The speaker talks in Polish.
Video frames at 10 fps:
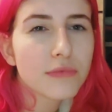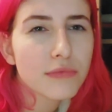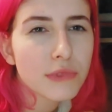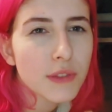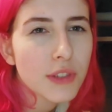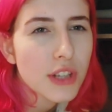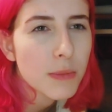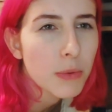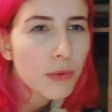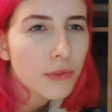Nie widzicie
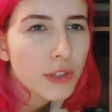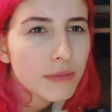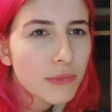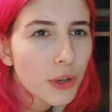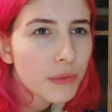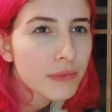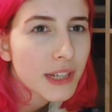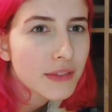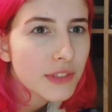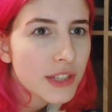połówki. O,
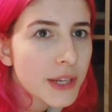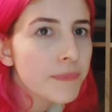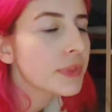teraz widzicie.